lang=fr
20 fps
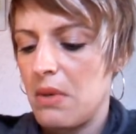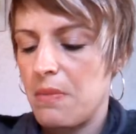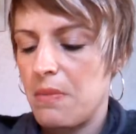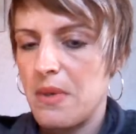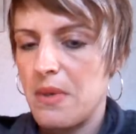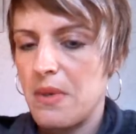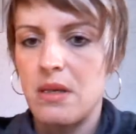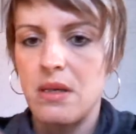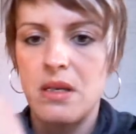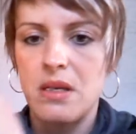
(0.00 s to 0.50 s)

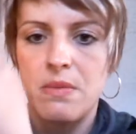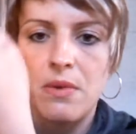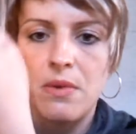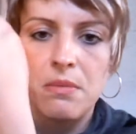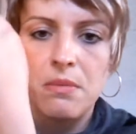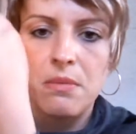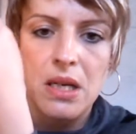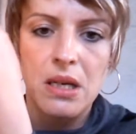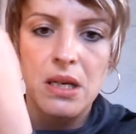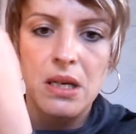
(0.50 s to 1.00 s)
Bah oui,
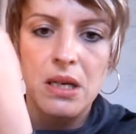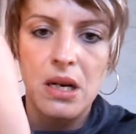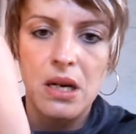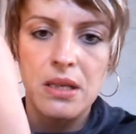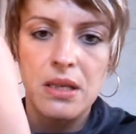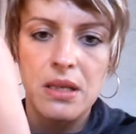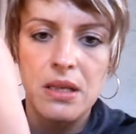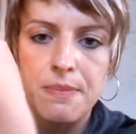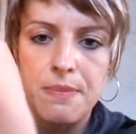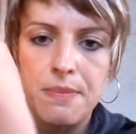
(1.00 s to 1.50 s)
mais
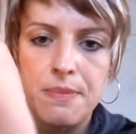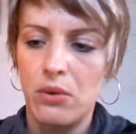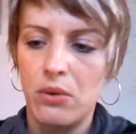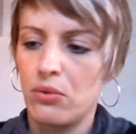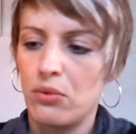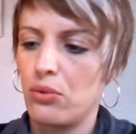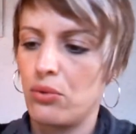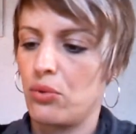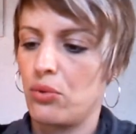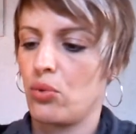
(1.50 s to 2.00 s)
épaississement, mais
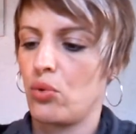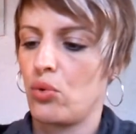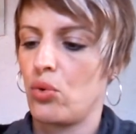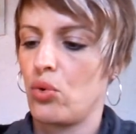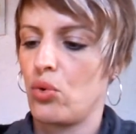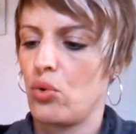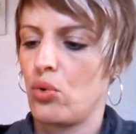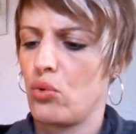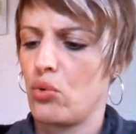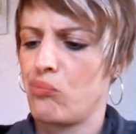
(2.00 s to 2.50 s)
là, elle a
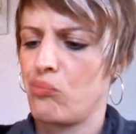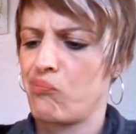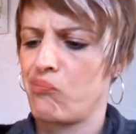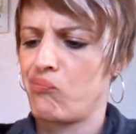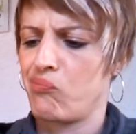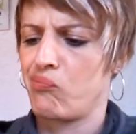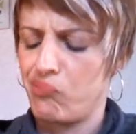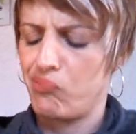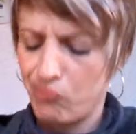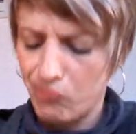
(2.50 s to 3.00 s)
disparu.
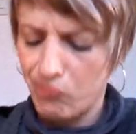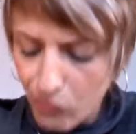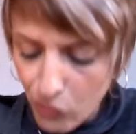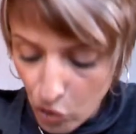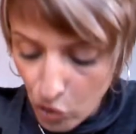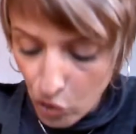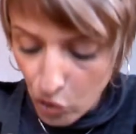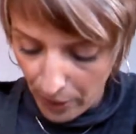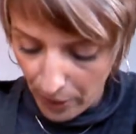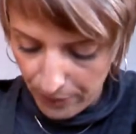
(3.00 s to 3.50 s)
Donc, euh,
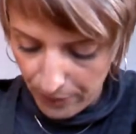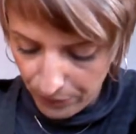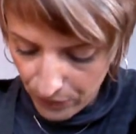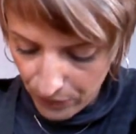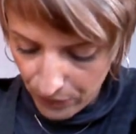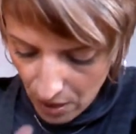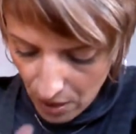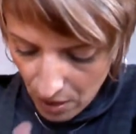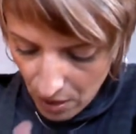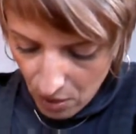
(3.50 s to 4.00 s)

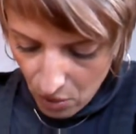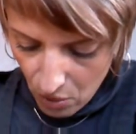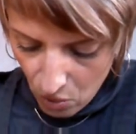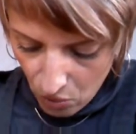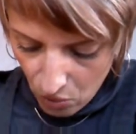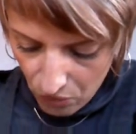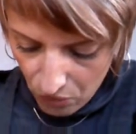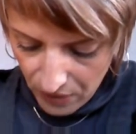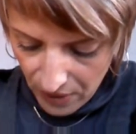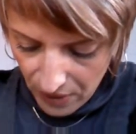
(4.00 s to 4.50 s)
je sais
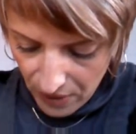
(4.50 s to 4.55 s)
pas.